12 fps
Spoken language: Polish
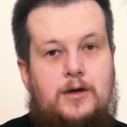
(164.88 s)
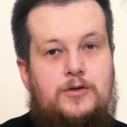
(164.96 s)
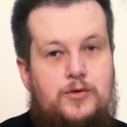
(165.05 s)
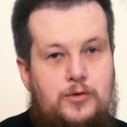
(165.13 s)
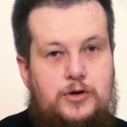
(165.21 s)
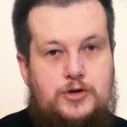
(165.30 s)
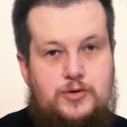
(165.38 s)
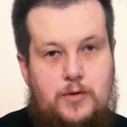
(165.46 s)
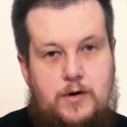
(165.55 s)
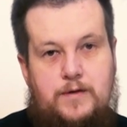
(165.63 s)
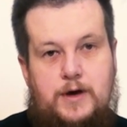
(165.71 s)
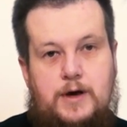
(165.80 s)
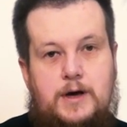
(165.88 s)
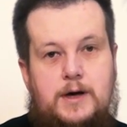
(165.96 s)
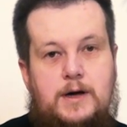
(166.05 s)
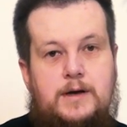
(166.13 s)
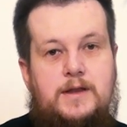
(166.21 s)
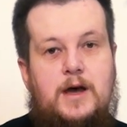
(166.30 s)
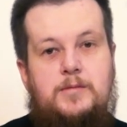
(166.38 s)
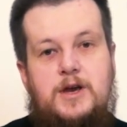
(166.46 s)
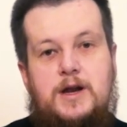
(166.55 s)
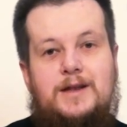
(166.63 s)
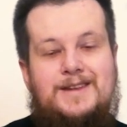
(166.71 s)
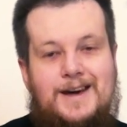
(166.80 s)
Drugi człowiek
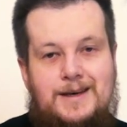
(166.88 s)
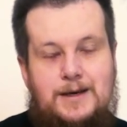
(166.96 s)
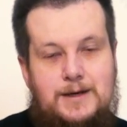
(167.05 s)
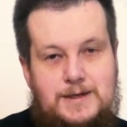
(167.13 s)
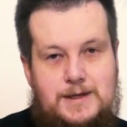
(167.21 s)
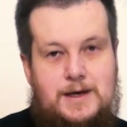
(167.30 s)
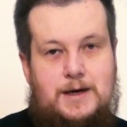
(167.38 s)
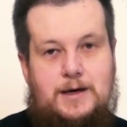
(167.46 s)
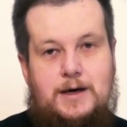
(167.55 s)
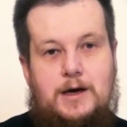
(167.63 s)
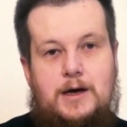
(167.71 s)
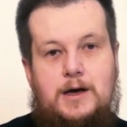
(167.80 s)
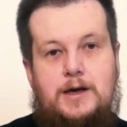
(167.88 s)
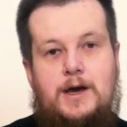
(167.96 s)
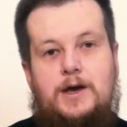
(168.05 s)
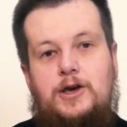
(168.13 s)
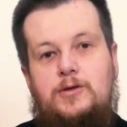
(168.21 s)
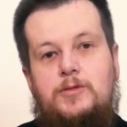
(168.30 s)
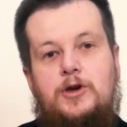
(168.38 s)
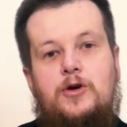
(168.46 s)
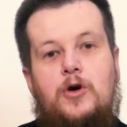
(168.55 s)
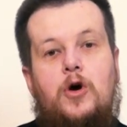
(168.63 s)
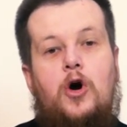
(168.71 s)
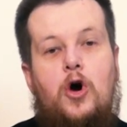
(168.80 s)
nabiera takich cech, jakimi
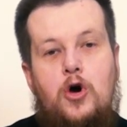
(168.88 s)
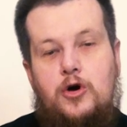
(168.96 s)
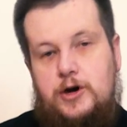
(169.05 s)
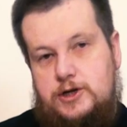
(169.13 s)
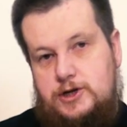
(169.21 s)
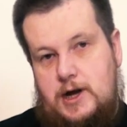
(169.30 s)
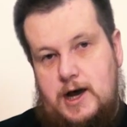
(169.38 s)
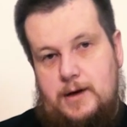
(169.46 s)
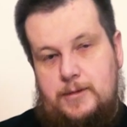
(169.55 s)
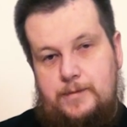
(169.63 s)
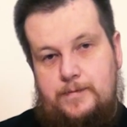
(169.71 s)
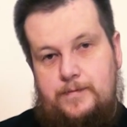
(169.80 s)
go określamy.